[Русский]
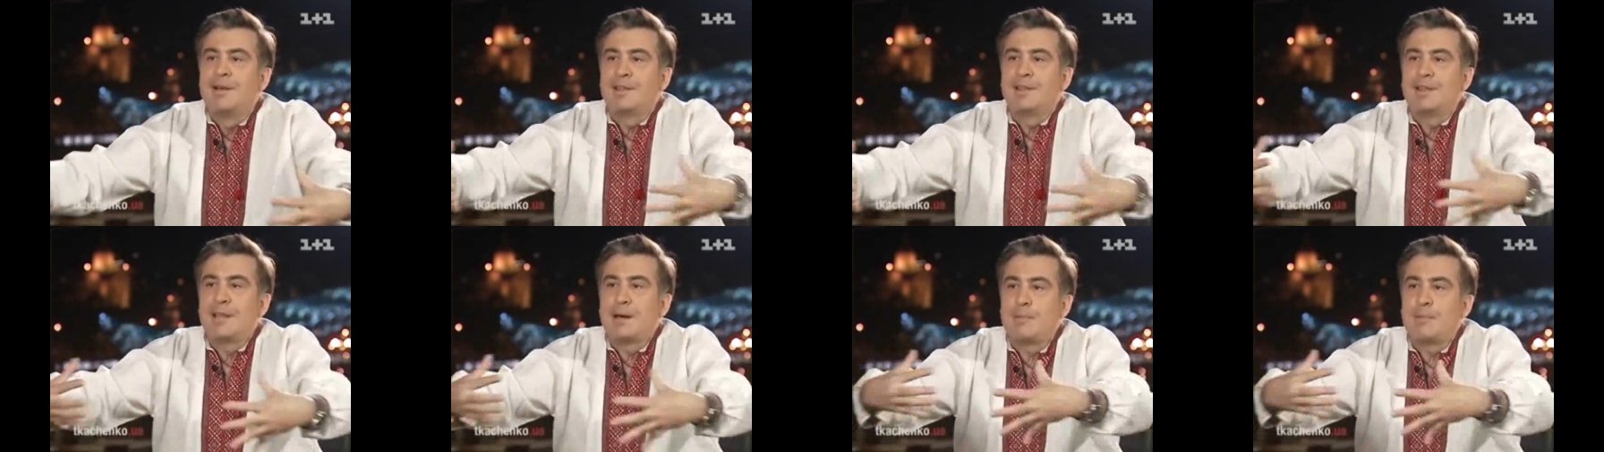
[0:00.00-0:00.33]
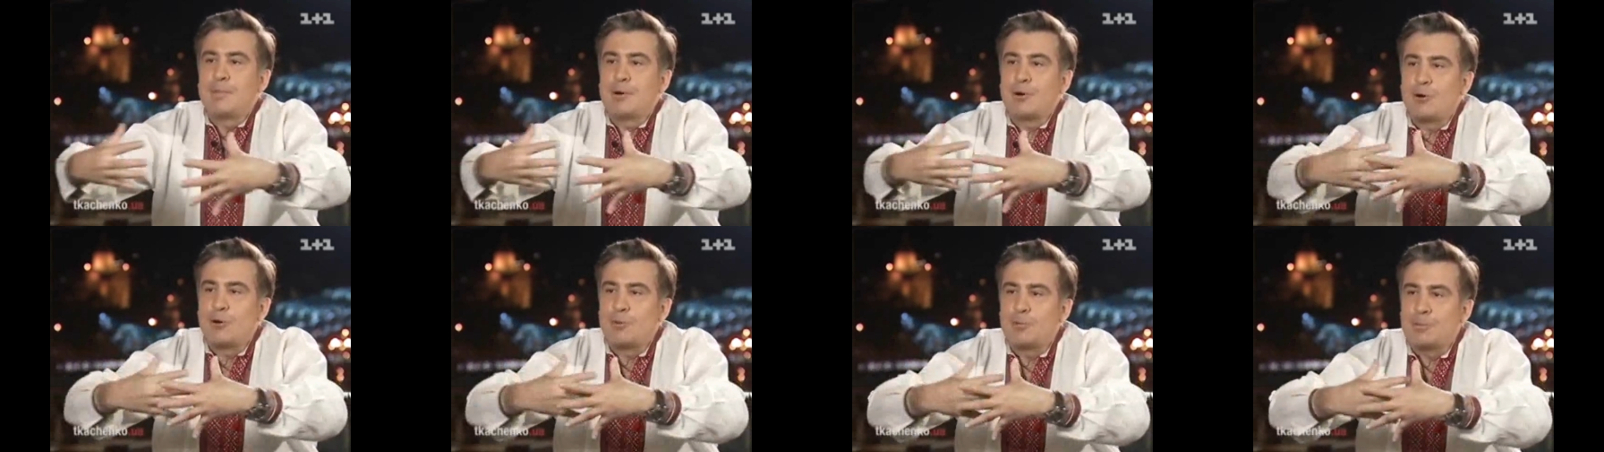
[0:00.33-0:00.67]

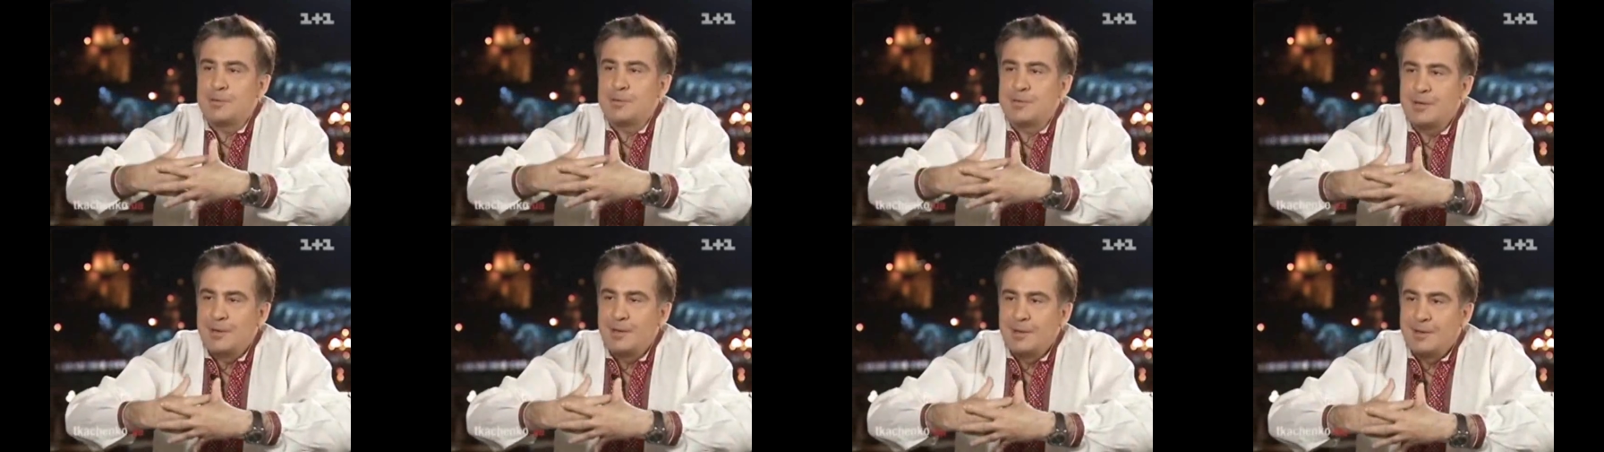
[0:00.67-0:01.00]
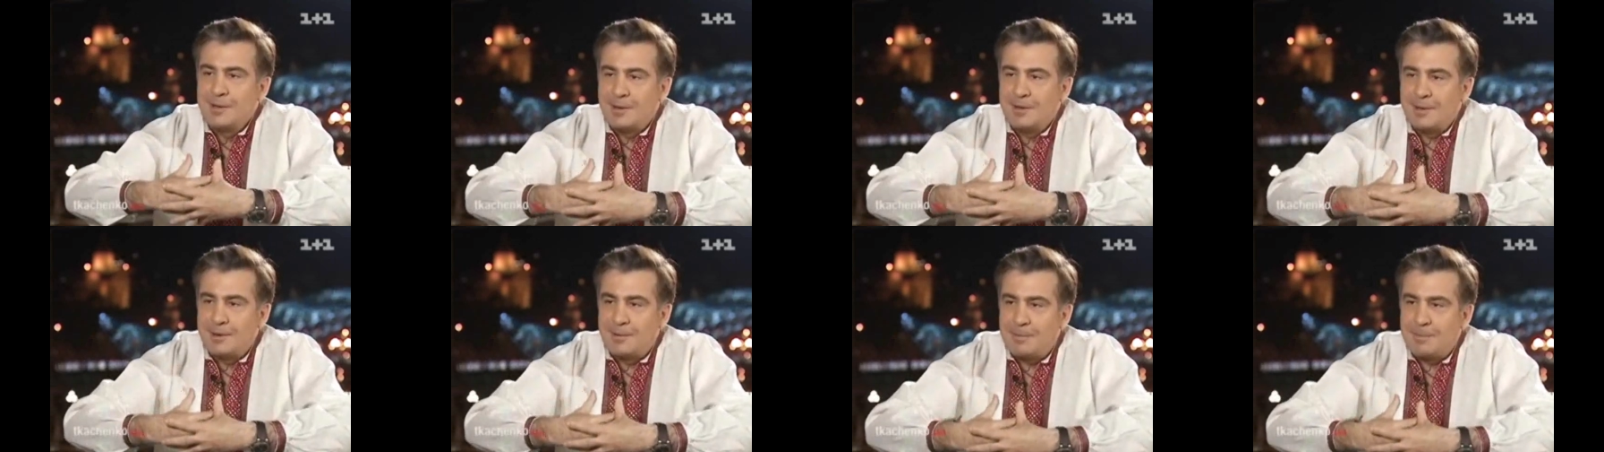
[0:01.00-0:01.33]
наоборот,
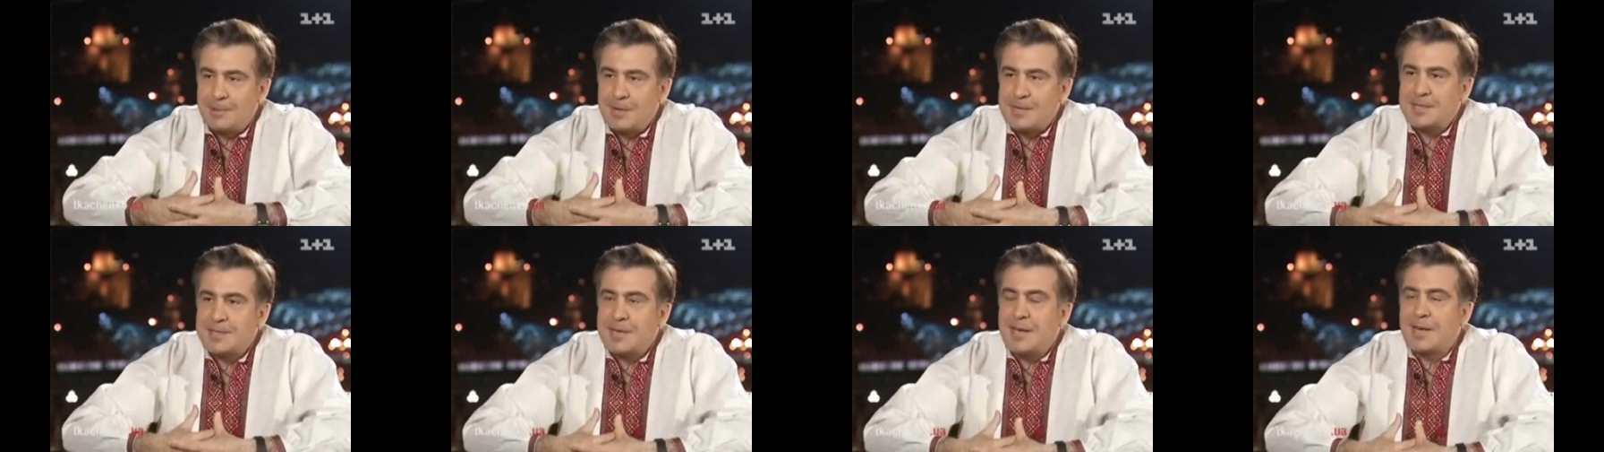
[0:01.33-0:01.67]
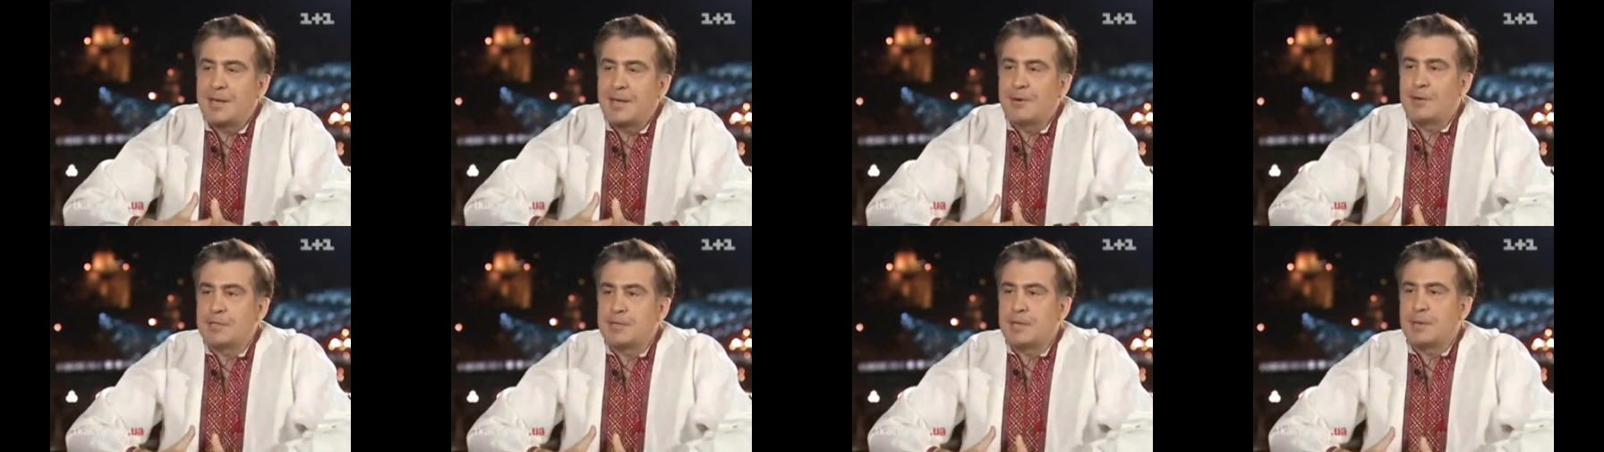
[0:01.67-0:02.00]
э,
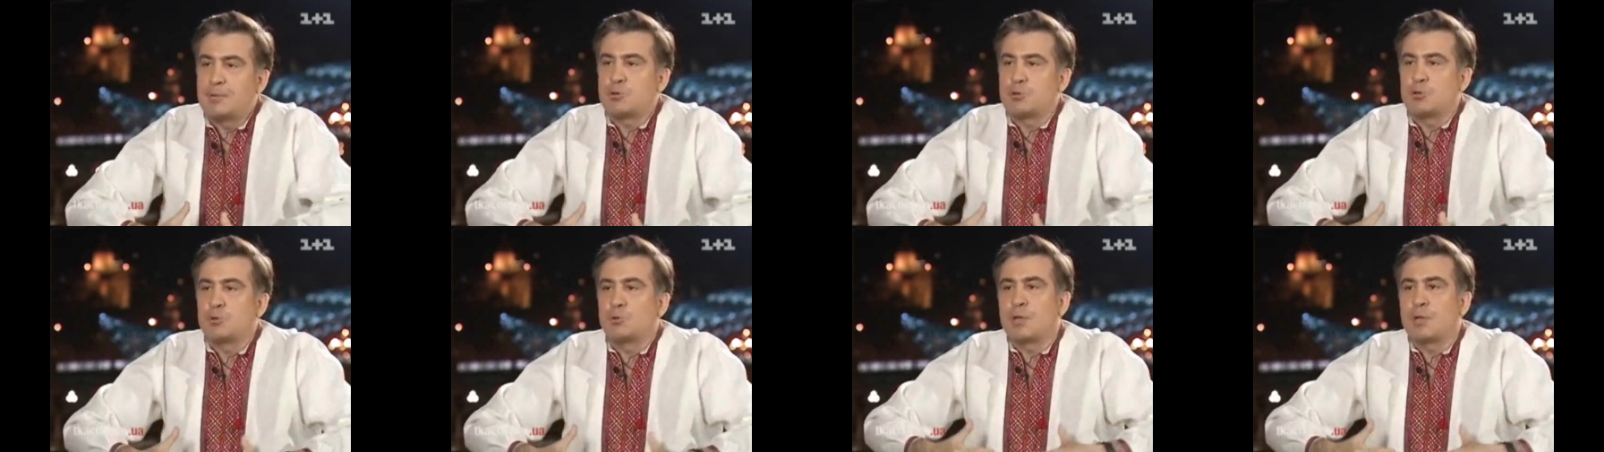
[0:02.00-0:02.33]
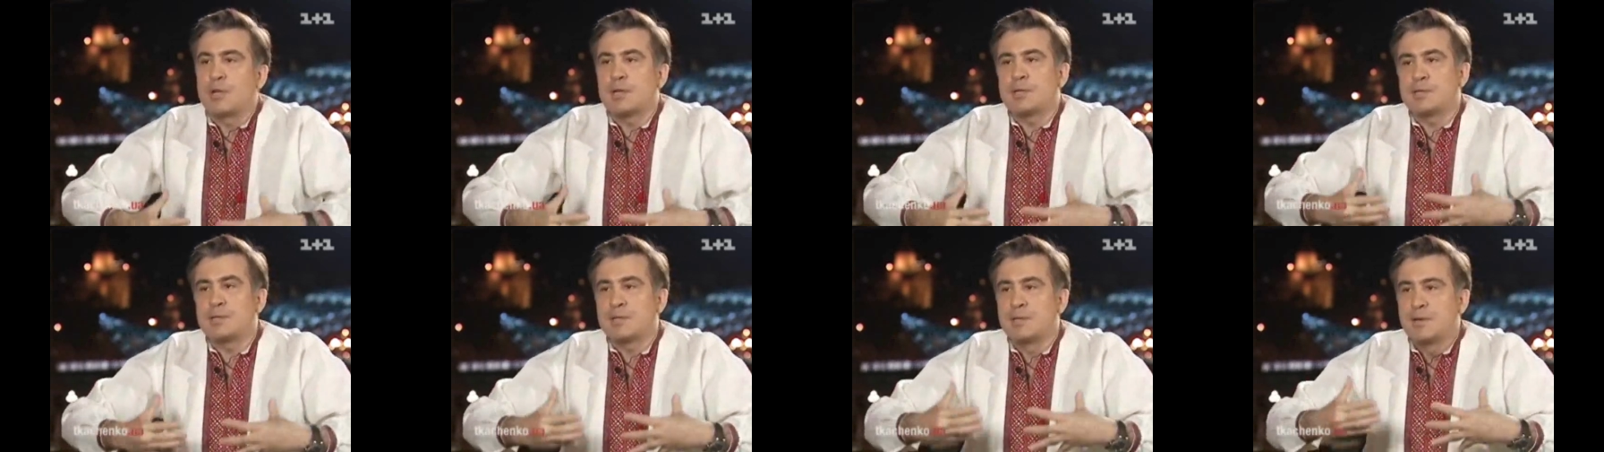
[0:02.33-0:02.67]
притягивать тем, что у
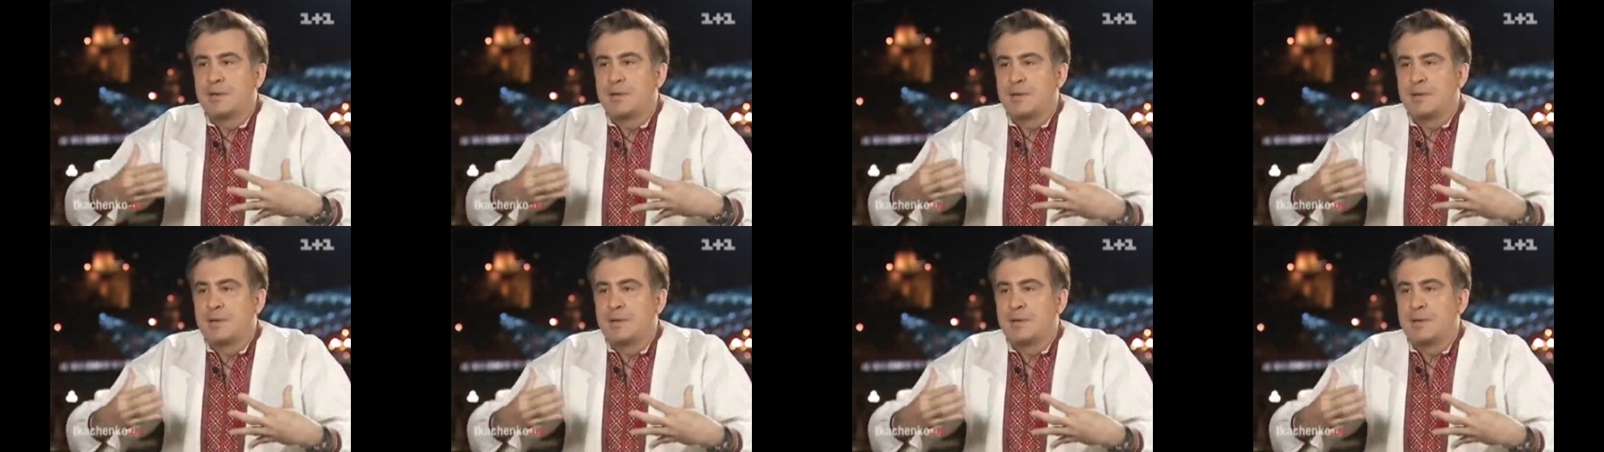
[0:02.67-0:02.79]
нас